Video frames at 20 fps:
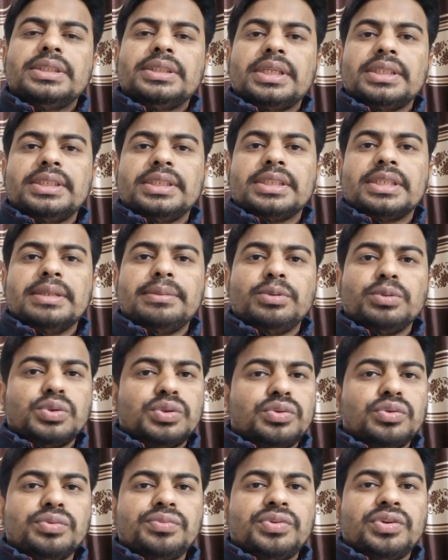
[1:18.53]
তাদেরকে এবং
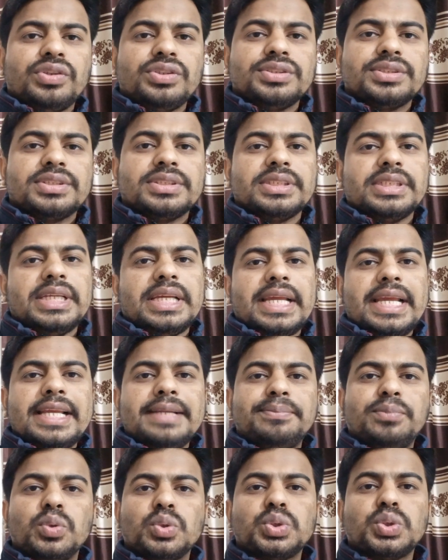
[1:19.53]
ট্রু ফলস
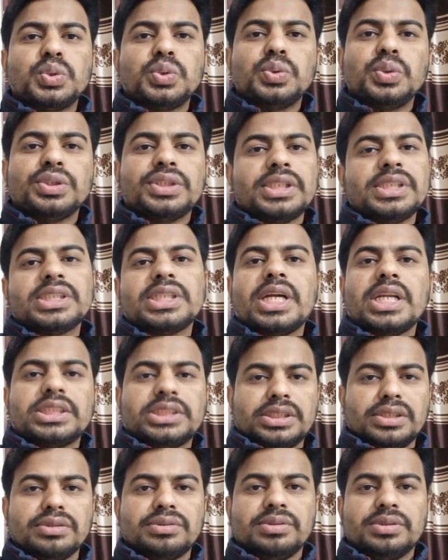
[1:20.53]
এই প্রশ্নগুলো তাদের
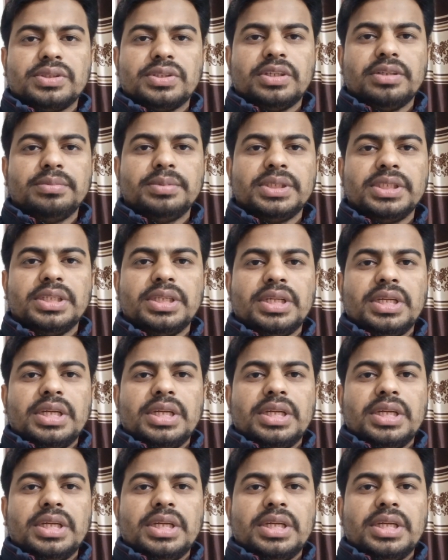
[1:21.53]
কারেকশন করতে হবে